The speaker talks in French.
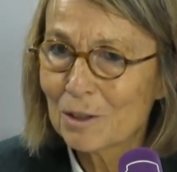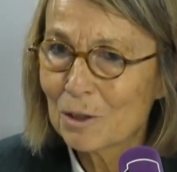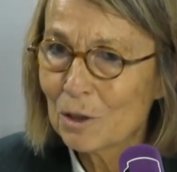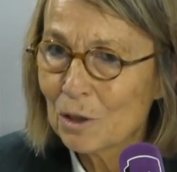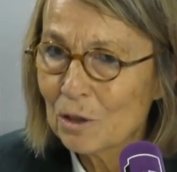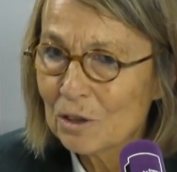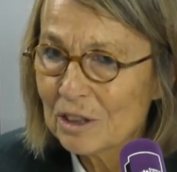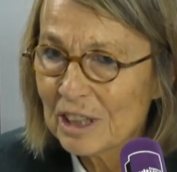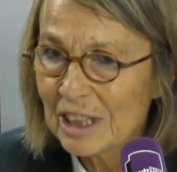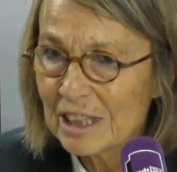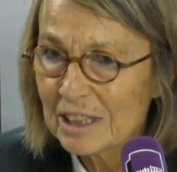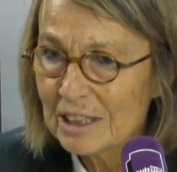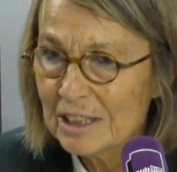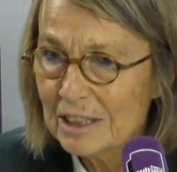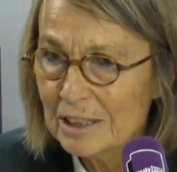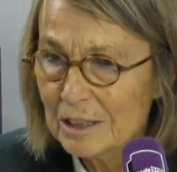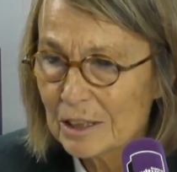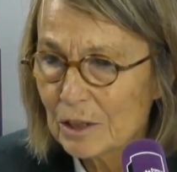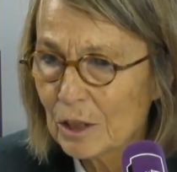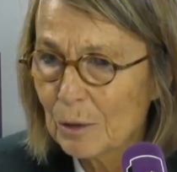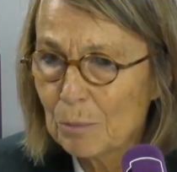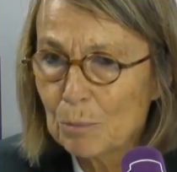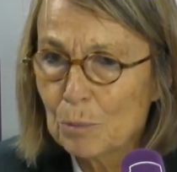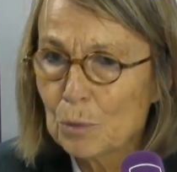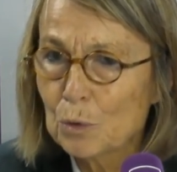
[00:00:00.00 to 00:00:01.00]
grand
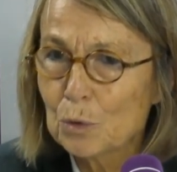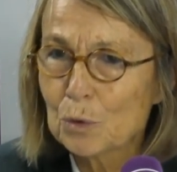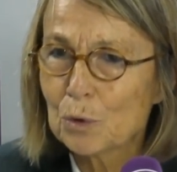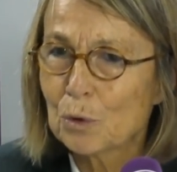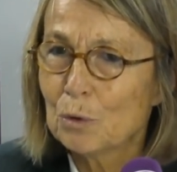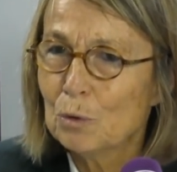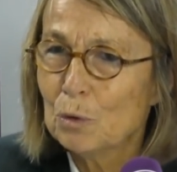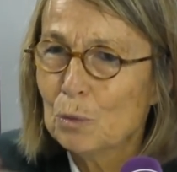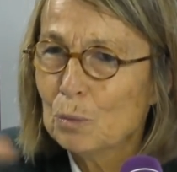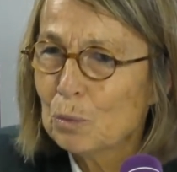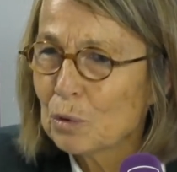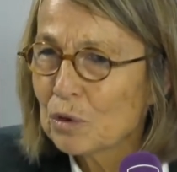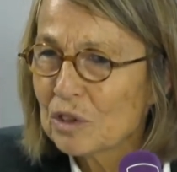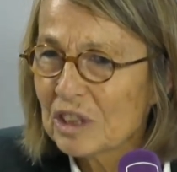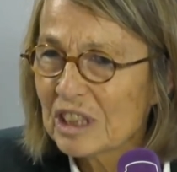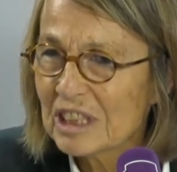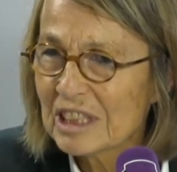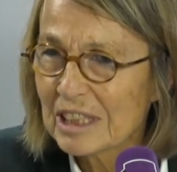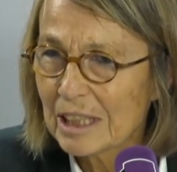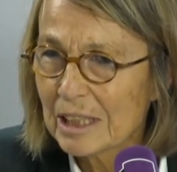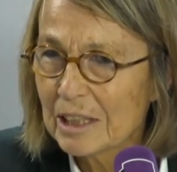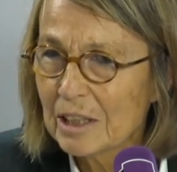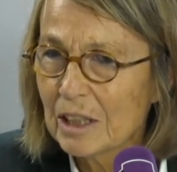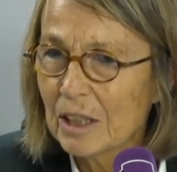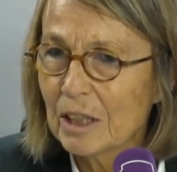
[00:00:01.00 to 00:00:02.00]
artiste qui est plus connu pour
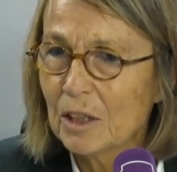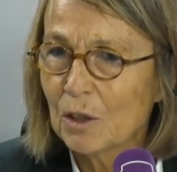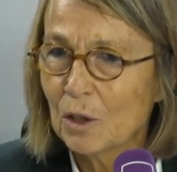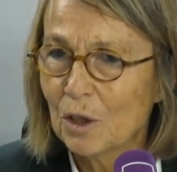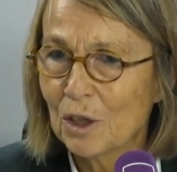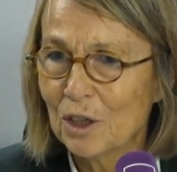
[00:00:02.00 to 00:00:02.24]
Présentez-nous